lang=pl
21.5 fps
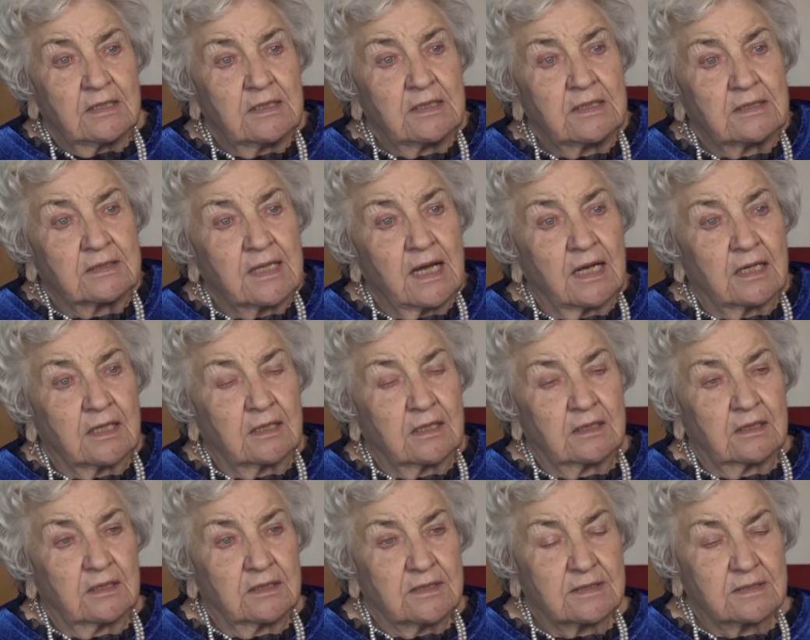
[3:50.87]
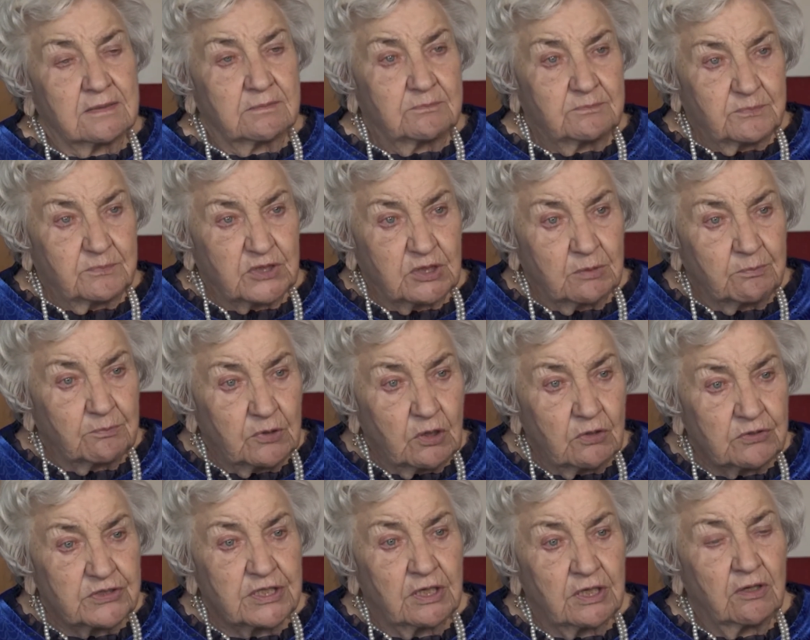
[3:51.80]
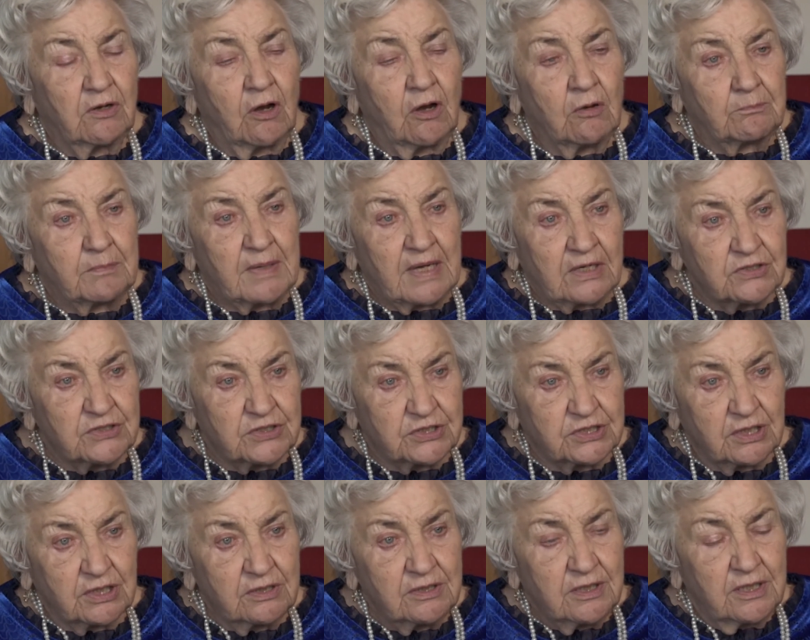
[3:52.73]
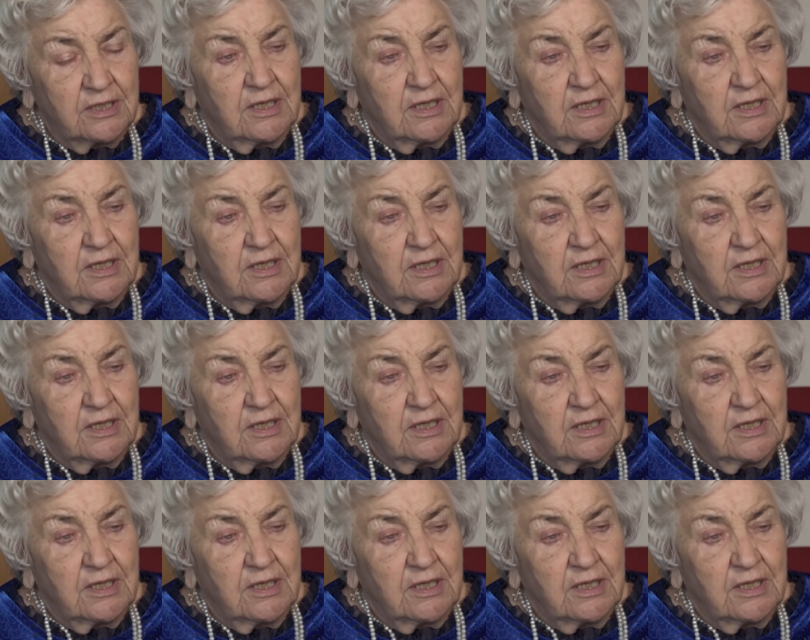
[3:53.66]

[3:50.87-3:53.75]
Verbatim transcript: I tak przy plocie oparł się,